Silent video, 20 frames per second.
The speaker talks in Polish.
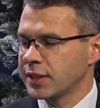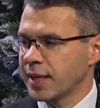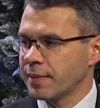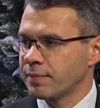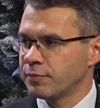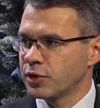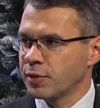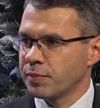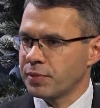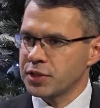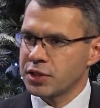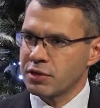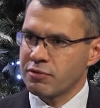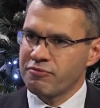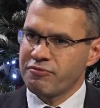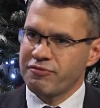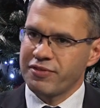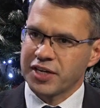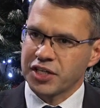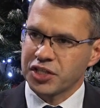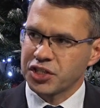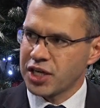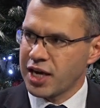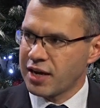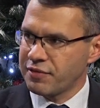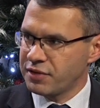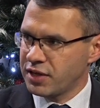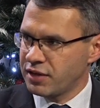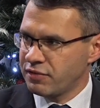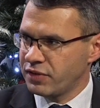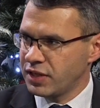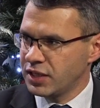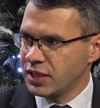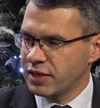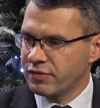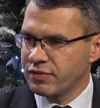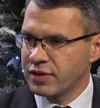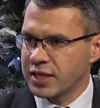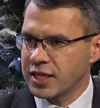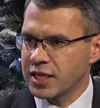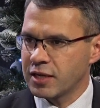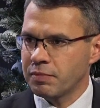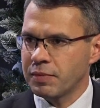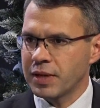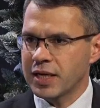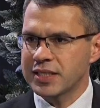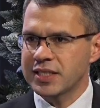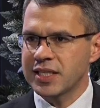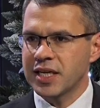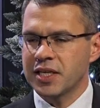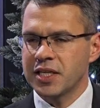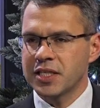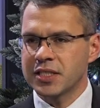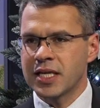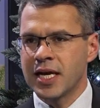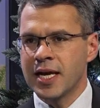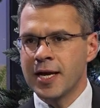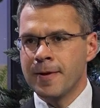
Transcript: tak bym to powiedział, w Warszawie i w innych wielkich miastach jest